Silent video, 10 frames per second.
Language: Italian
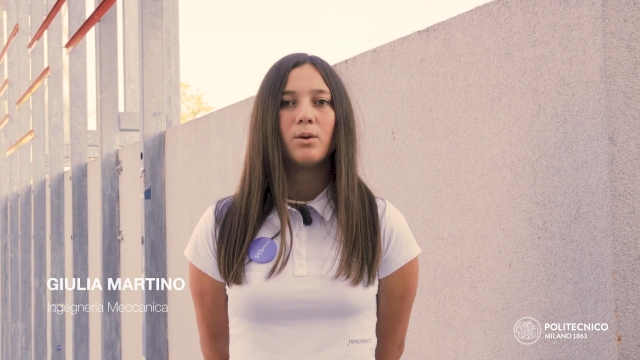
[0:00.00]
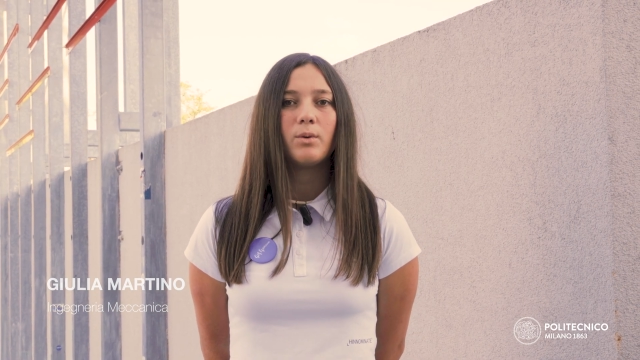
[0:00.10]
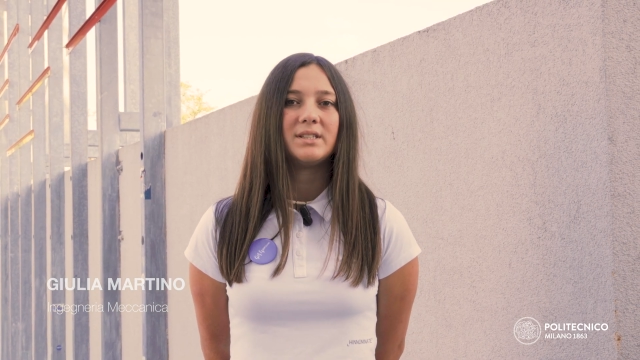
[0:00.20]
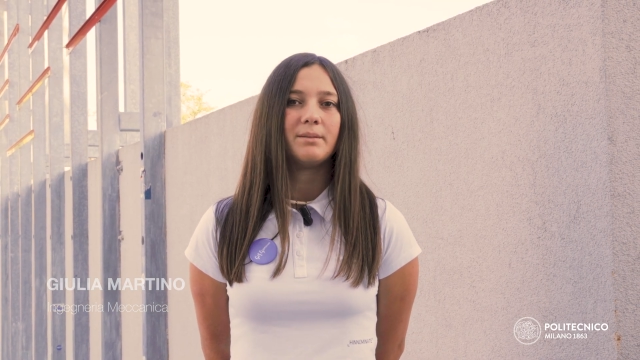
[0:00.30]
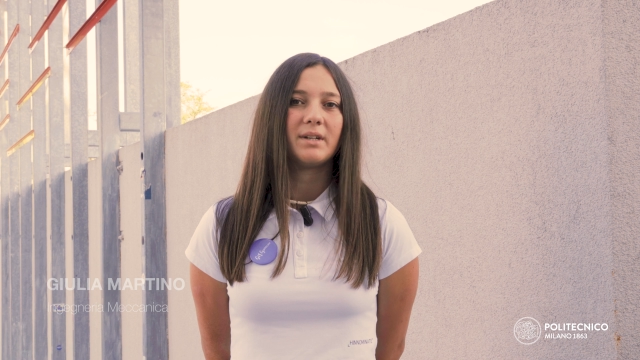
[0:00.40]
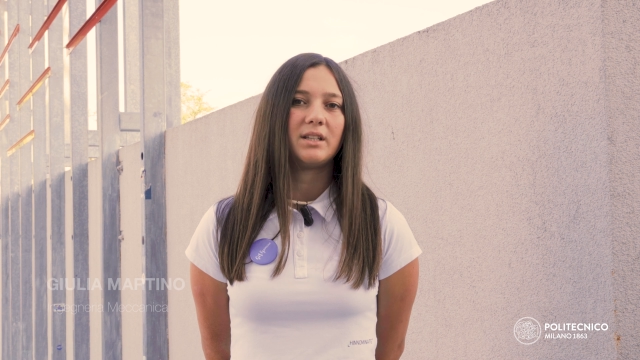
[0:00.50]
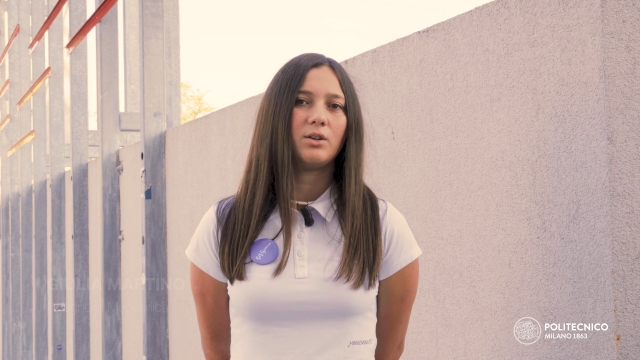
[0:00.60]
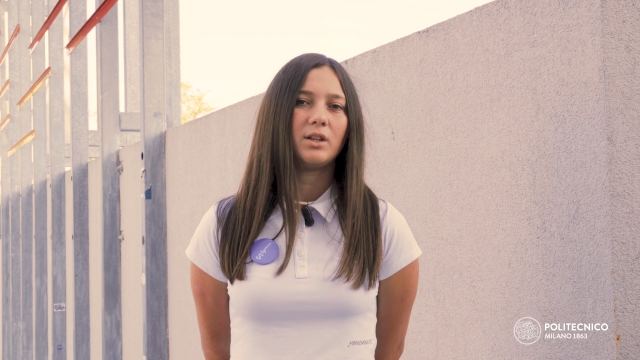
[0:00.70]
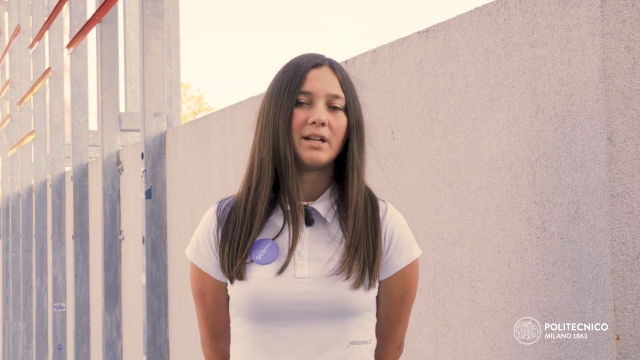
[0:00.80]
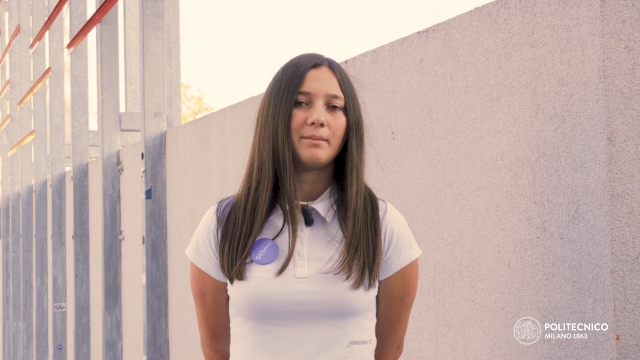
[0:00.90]
Questa in
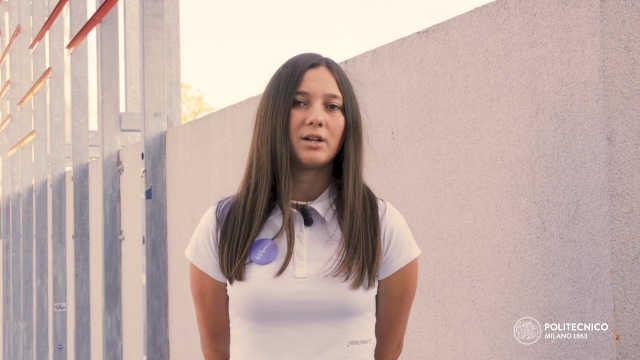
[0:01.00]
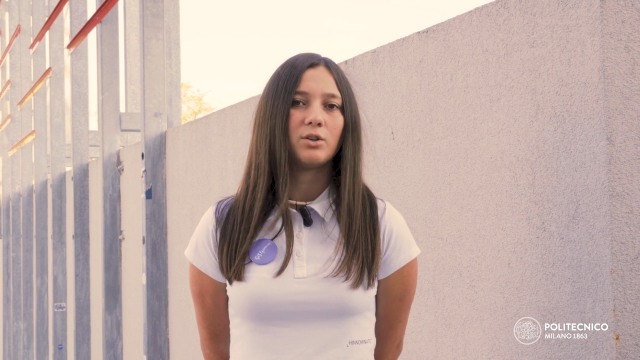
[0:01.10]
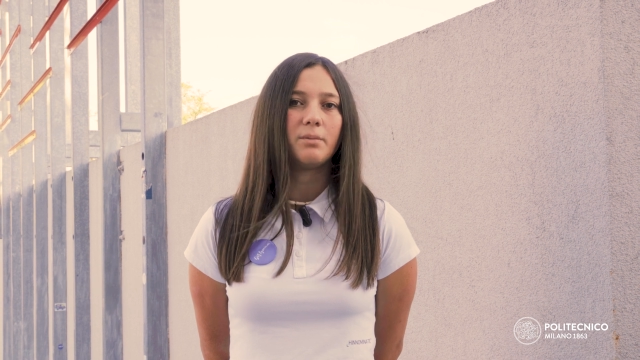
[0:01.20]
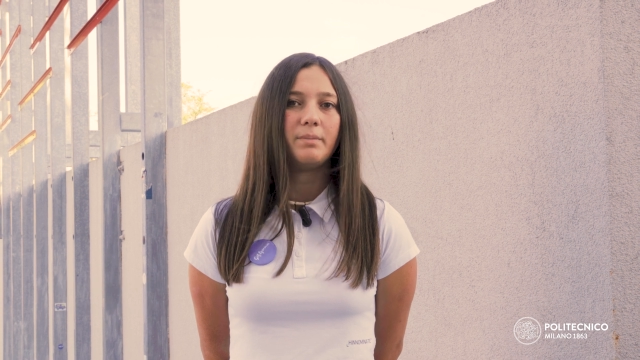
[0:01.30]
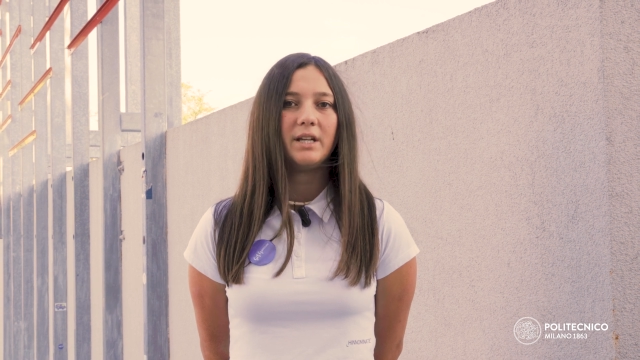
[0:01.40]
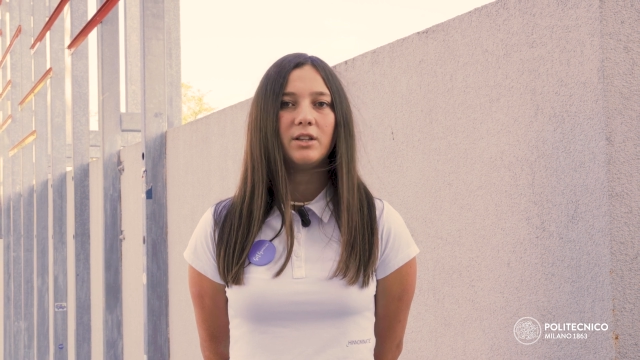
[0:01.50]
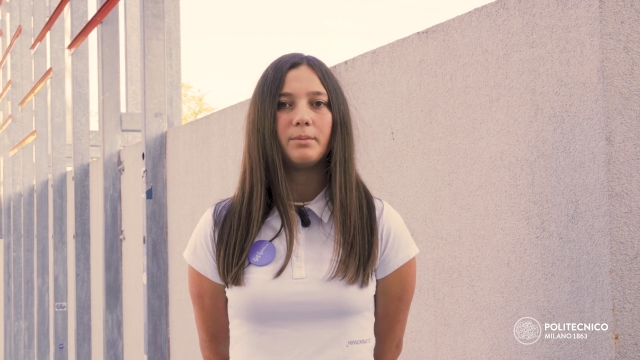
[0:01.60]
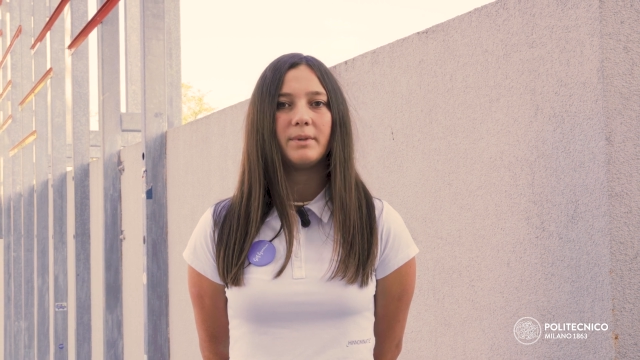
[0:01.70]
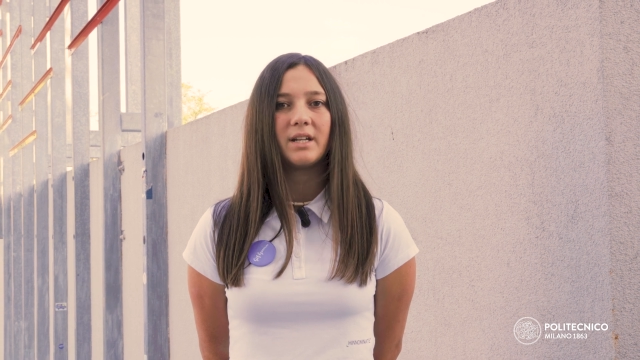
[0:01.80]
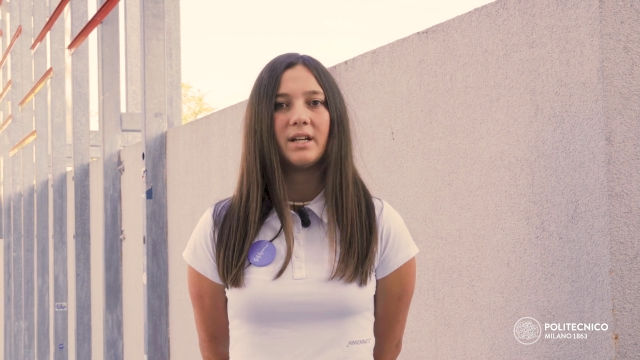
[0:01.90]
particolare mi ha colpito
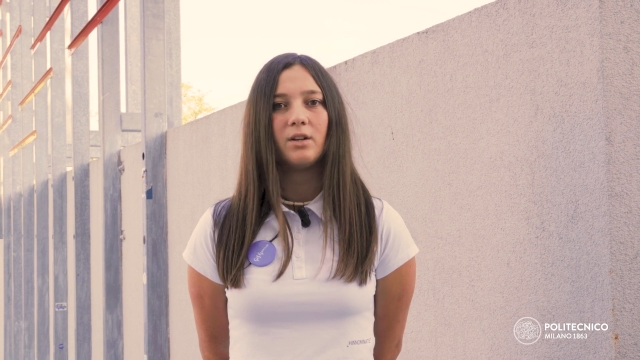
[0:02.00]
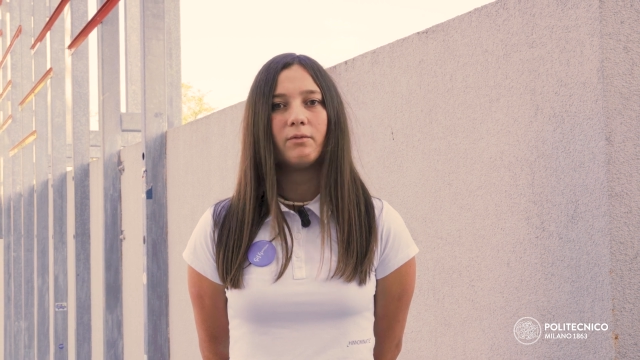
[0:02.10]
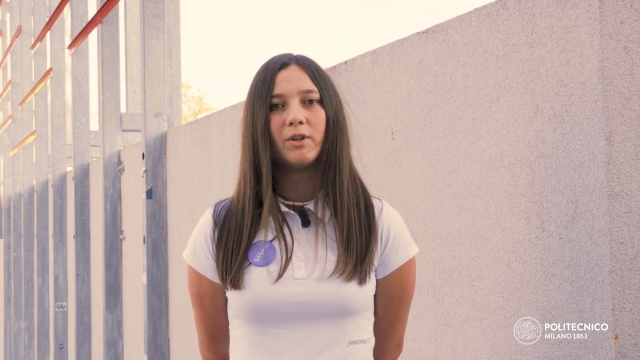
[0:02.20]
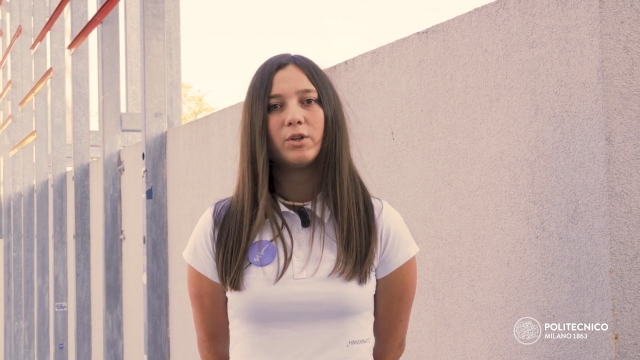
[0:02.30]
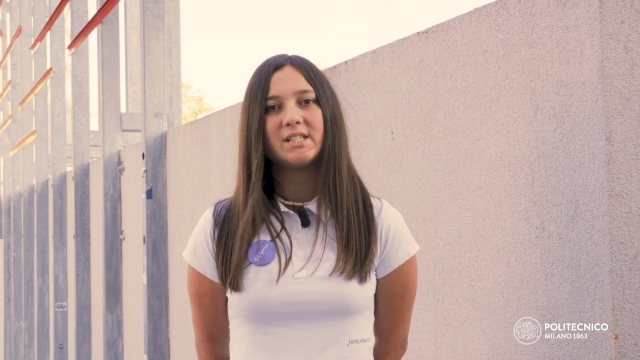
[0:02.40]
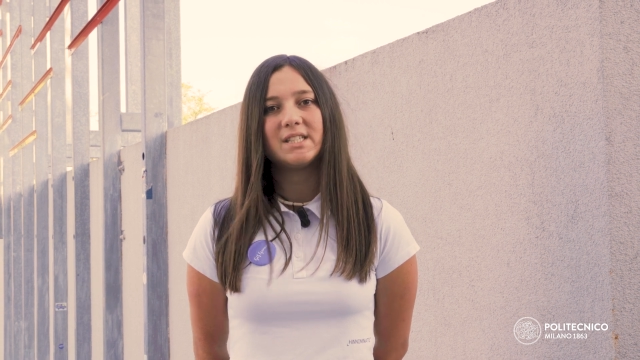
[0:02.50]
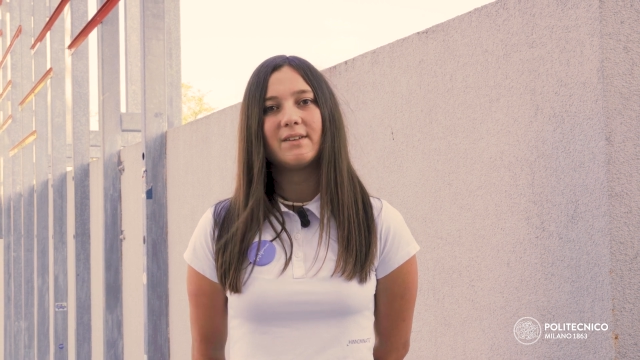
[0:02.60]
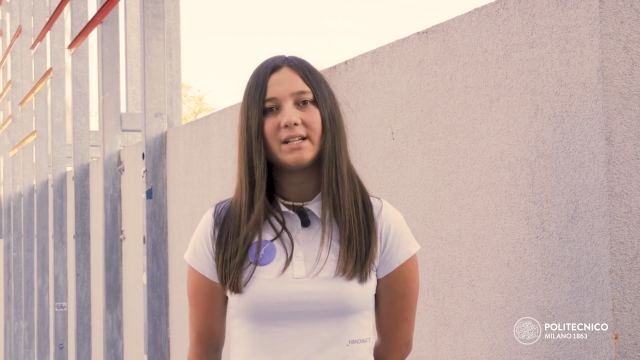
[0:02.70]
perché non valorizzava